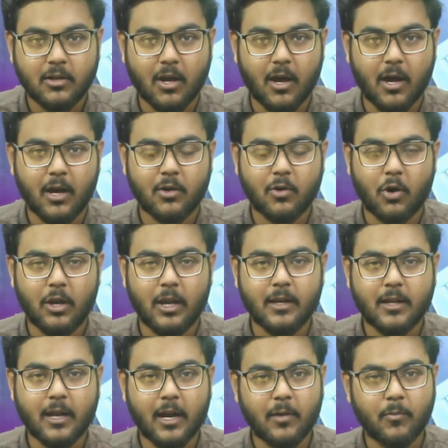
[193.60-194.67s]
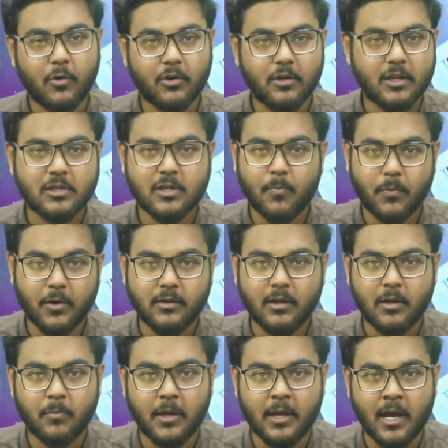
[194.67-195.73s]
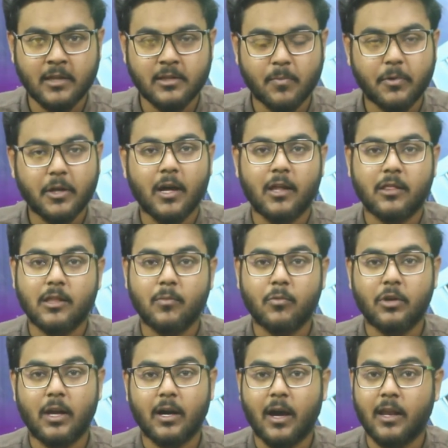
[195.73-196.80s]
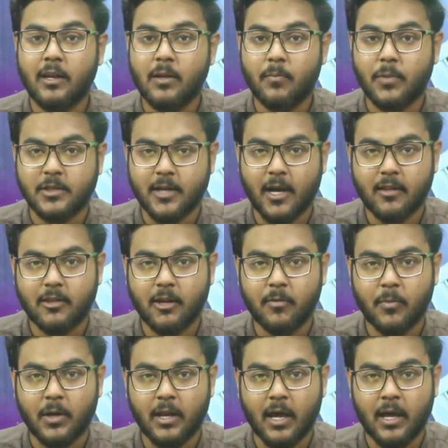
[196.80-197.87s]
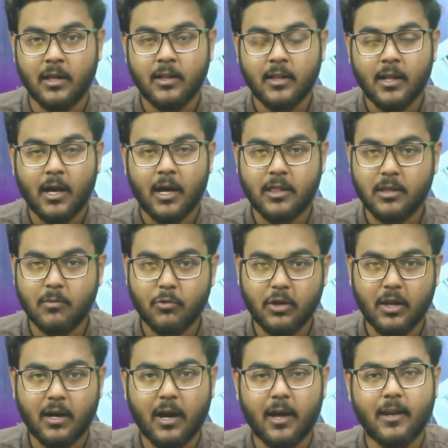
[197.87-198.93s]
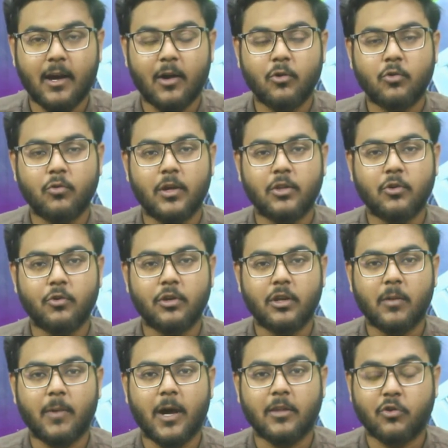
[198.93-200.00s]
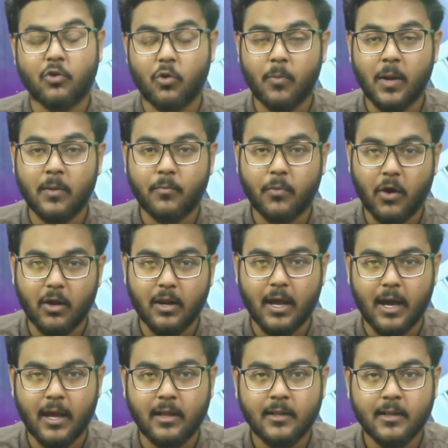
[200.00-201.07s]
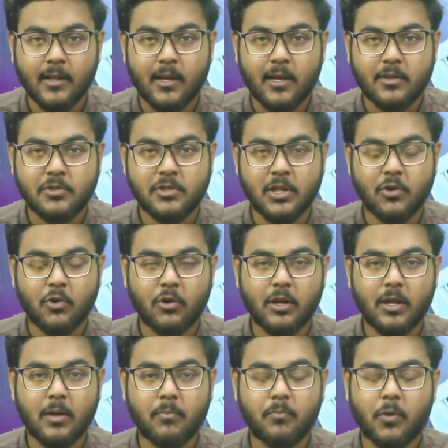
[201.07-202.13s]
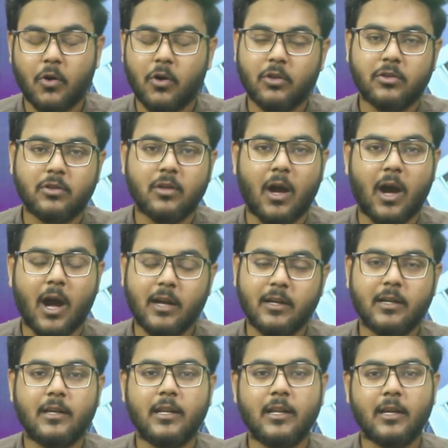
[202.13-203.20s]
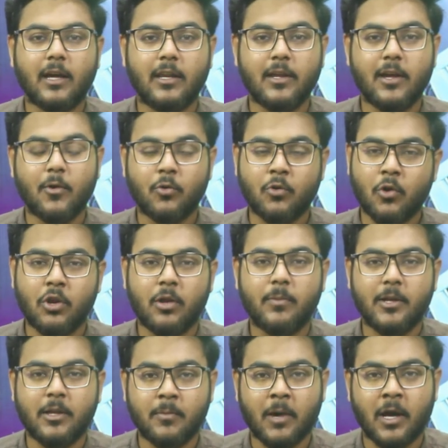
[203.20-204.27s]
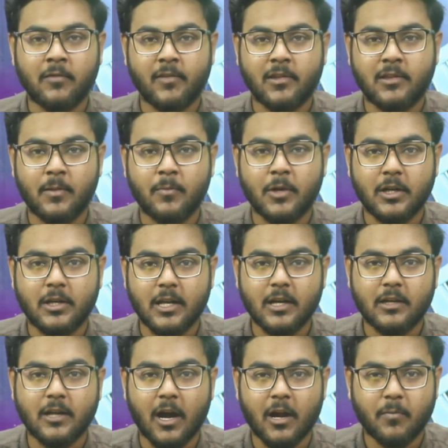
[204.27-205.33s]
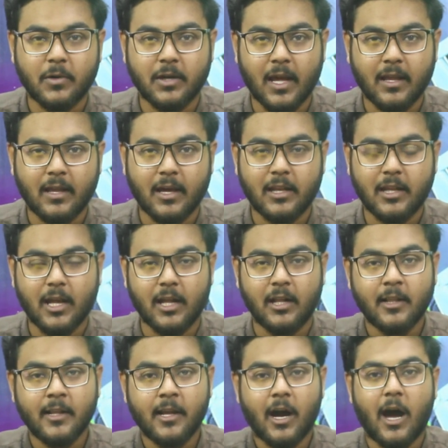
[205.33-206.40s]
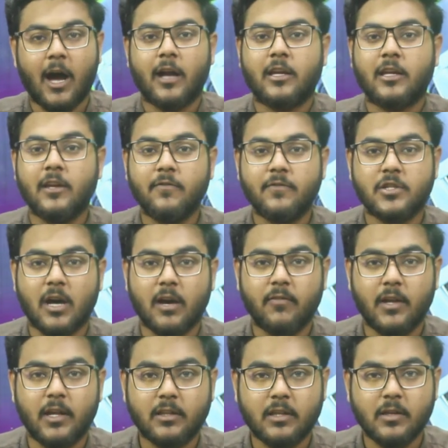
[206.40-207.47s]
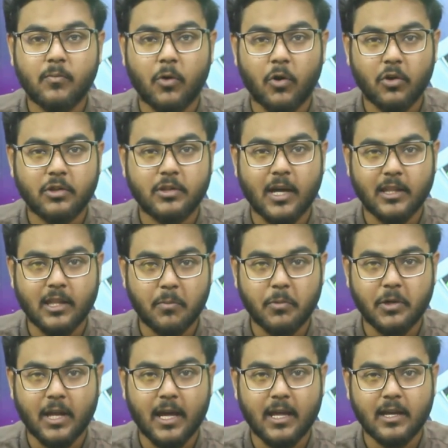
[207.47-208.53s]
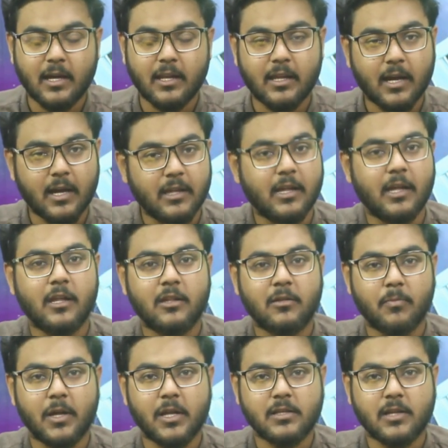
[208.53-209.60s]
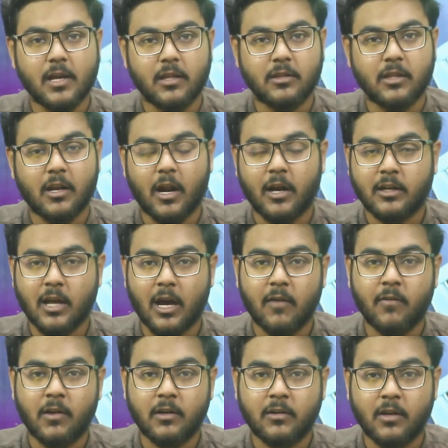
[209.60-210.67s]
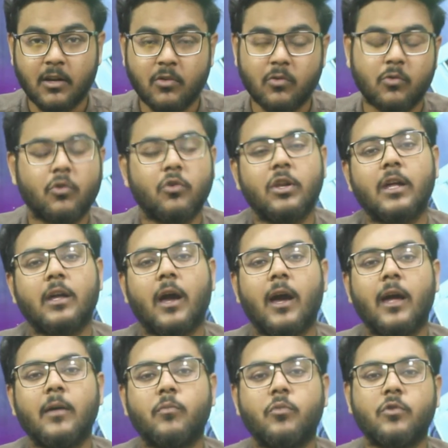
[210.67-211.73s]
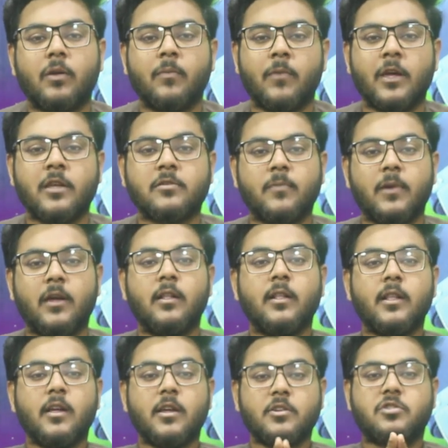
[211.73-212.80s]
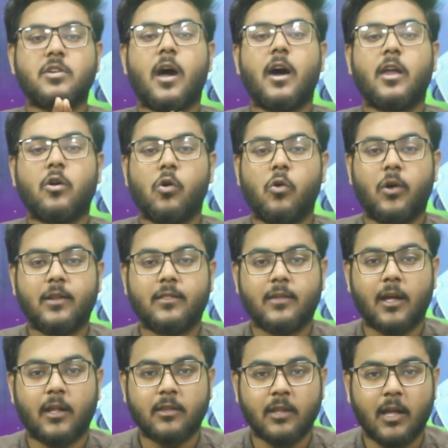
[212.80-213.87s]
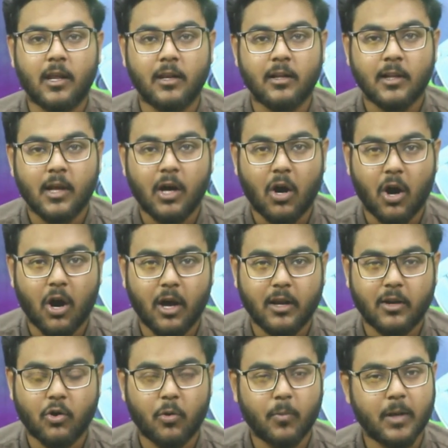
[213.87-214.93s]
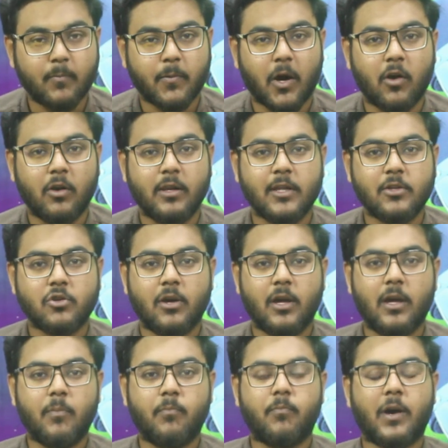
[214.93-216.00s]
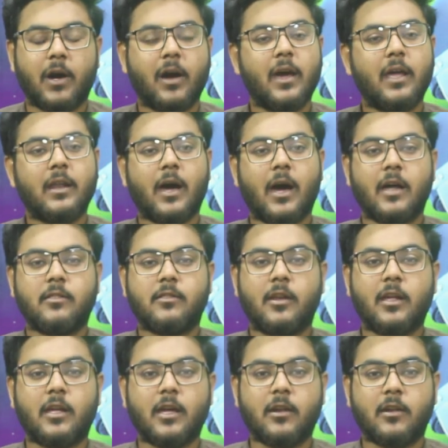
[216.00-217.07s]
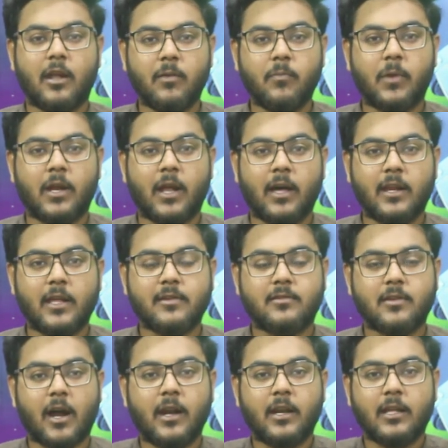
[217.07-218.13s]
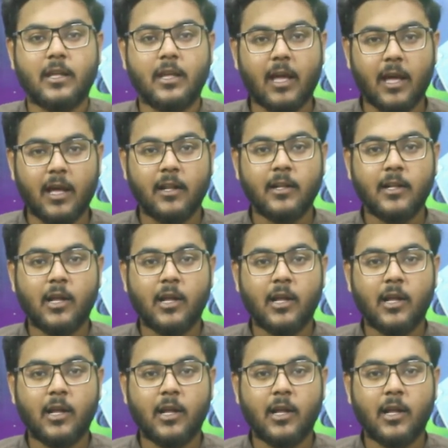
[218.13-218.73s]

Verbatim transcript: कॉलर कैडमोर ने छप्पन रन बनाए जबकि हसीबुल्ला खान ने पचास रन बनाए हसीबुल्ला खान आउट हुए तो उनके बाद रोमन पॉल आए जिन्होंने बहुत हार्ड हिटिंग करी है उन्होंने भी इमाद वसीम की ठीक ठाक पिटाई करी है आकिब जावेद की बहुत ज़्यादा पिटाई करी गई है इस मैच के अंदर अट्ठावन रन उन्होंने खाए पूरे मैच में चार ओवर्स के अंदर और रोमन पावल ने जो है बगैर आश्रय के रन बनाना स्टार्ट किए